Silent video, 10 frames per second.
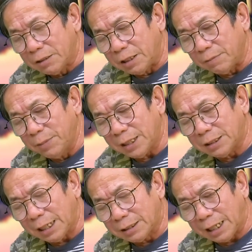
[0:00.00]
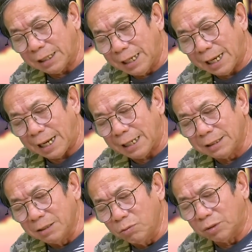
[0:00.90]
Chỉ biết chắc chắn là
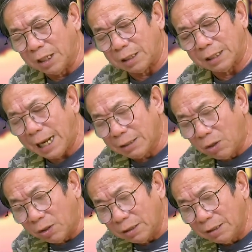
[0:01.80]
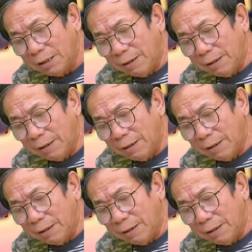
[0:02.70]
anh Hữu Thỉnh đang nói,